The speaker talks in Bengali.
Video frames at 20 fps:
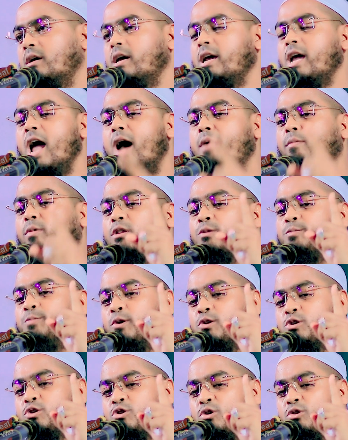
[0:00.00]
কেয়ামত
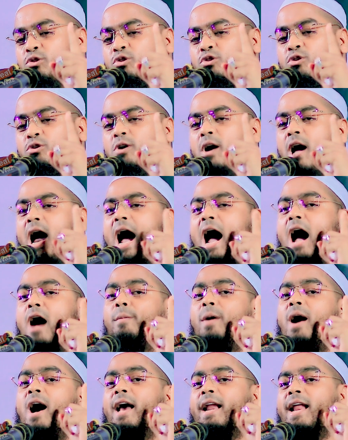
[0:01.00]
পর্যন্ত
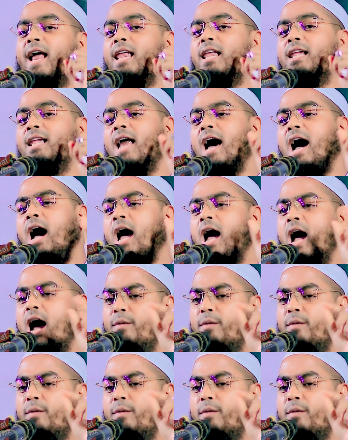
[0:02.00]
আমার আল্লাহ